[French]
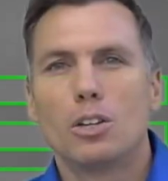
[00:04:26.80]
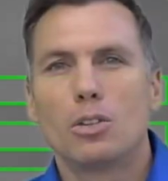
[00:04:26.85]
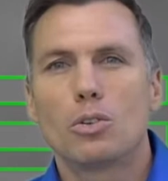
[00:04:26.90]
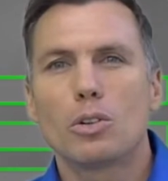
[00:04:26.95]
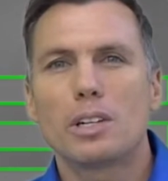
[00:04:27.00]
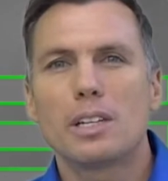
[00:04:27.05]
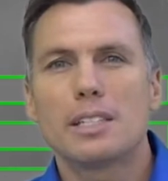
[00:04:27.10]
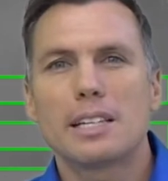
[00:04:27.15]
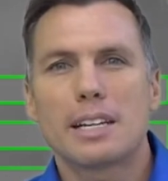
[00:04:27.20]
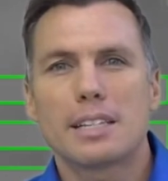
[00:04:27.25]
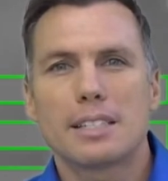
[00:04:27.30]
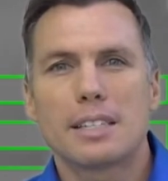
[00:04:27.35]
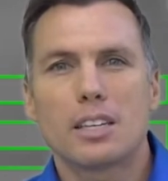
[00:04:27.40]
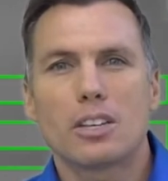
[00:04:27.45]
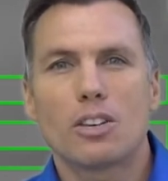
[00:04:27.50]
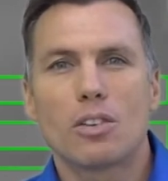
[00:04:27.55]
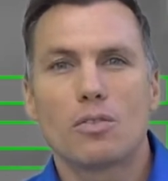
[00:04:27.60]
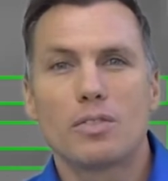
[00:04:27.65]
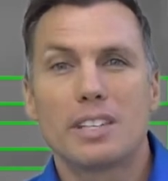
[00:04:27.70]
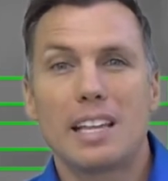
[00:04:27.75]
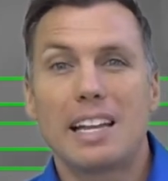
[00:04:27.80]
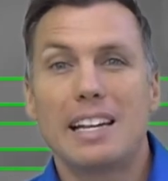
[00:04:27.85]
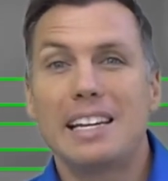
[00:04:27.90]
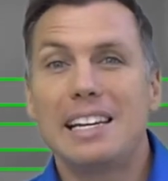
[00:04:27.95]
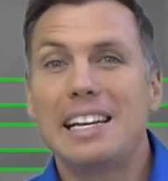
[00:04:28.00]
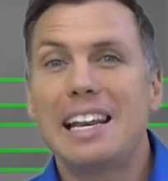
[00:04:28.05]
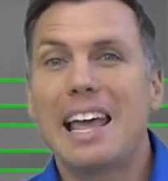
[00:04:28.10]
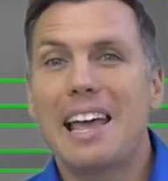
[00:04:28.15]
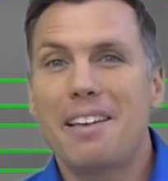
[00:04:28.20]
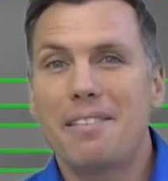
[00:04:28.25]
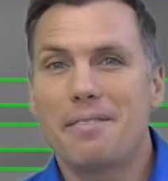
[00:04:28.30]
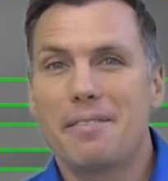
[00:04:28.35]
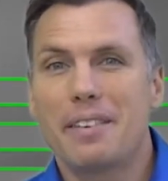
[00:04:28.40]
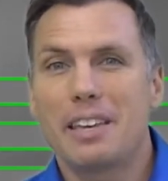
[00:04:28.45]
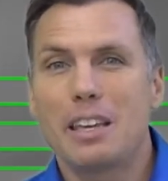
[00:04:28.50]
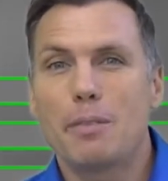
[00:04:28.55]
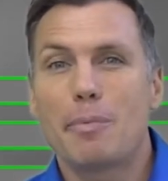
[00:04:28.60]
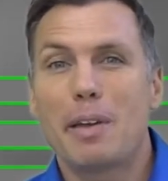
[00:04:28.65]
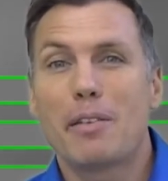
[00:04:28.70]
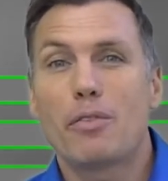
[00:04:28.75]
tous les articles que vous allez
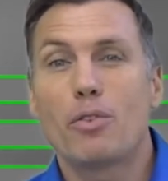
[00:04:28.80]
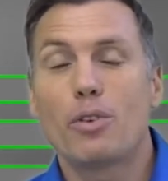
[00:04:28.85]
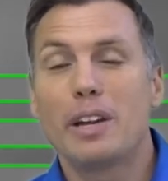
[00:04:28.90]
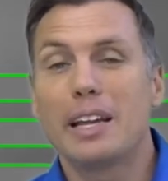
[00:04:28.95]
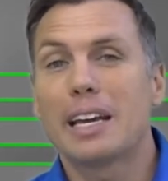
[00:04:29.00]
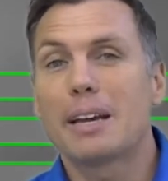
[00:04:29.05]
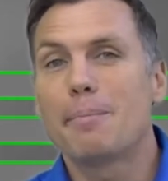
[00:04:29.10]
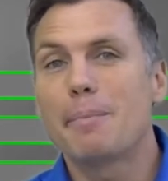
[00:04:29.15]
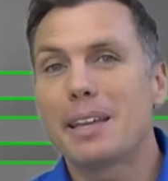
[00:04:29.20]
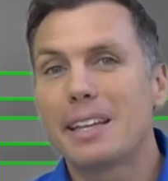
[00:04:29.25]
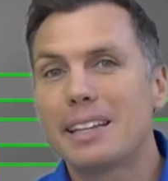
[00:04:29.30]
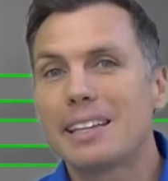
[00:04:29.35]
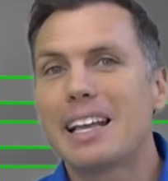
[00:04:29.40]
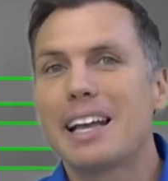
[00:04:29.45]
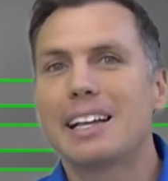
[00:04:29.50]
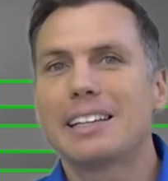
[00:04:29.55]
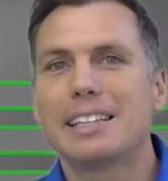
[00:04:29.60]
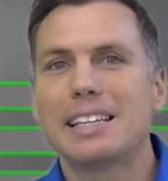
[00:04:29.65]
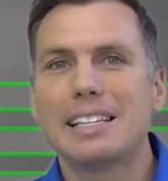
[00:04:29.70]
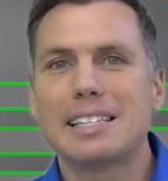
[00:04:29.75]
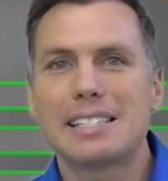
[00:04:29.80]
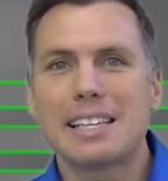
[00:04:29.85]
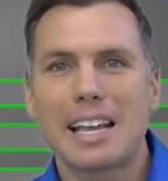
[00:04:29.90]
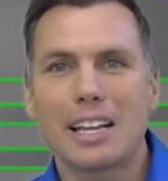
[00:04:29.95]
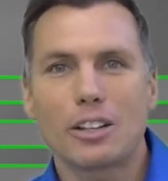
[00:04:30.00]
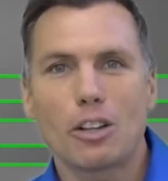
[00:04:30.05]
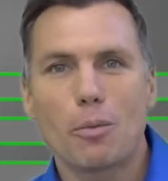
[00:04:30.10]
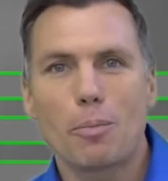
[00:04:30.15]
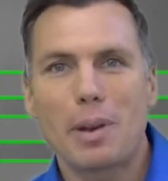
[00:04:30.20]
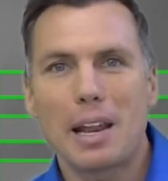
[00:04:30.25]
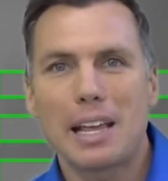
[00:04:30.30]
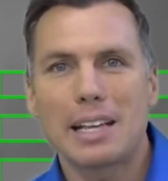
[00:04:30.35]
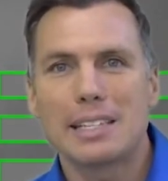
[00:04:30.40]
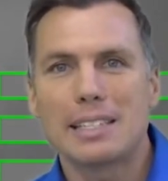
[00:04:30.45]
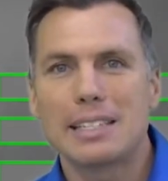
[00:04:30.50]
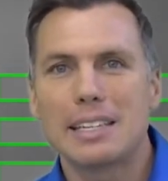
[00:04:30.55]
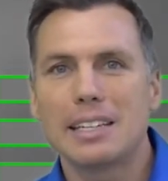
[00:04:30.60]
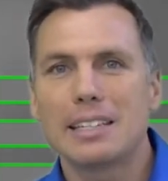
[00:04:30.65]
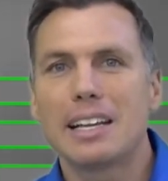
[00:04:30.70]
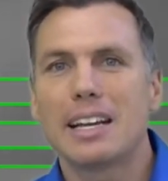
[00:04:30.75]
laver, il ben, faut les remettre dans des sacs de
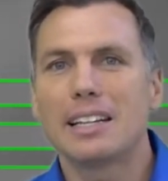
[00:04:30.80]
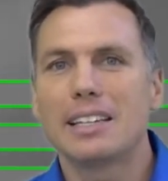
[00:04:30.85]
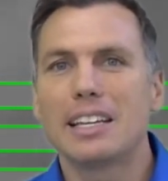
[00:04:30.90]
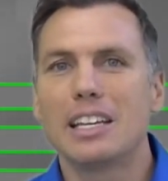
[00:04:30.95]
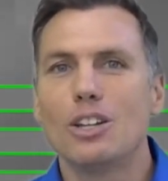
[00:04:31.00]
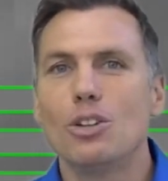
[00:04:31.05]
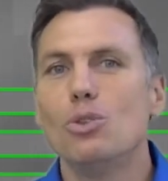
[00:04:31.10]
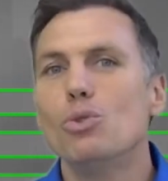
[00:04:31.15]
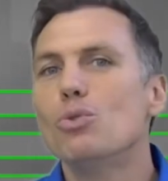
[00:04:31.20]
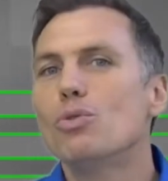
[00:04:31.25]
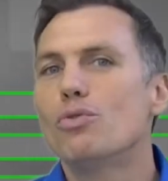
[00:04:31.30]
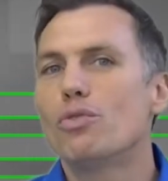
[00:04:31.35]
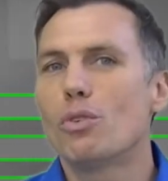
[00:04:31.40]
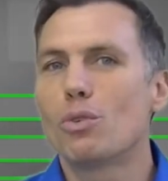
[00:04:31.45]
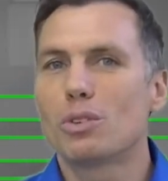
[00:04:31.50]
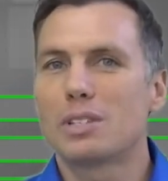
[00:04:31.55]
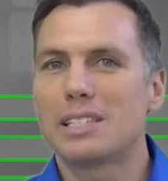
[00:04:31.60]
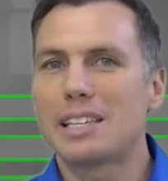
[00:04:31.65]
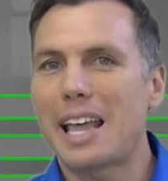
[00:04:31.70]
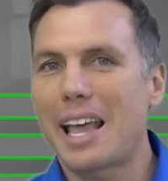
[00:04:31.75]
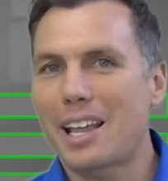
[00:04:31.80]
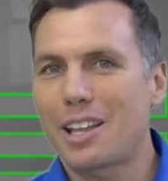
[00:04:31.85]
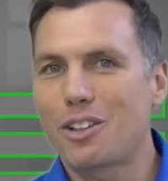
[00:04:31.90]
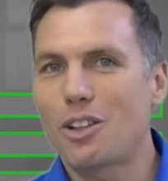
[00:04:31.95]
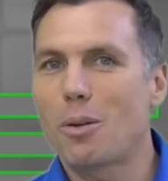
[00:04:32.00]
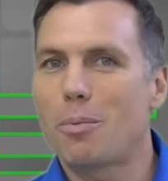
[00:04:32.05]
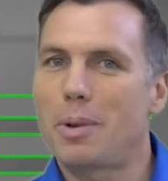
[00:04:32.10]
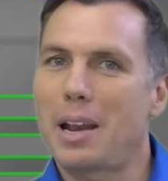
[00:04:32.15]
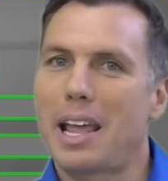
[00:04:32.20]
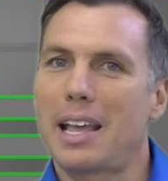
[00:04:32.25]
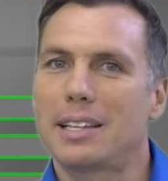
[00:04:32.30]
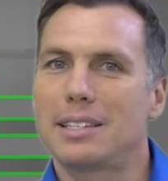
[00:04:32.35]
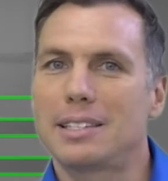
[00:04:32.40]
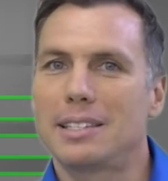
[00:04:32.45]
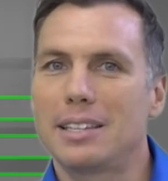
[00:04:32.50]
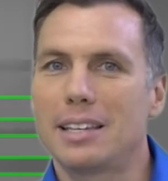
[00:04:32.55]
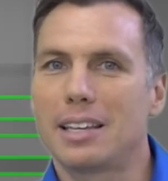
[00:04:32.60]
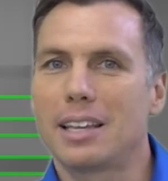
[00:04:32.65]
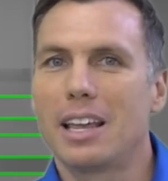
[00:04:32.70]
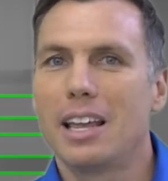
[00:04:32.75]
plastique, dans des nouveaux sacs de
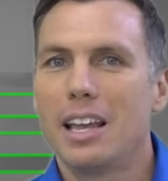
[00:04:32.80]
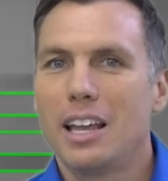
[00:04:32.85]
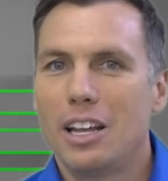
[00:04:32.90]
plastique.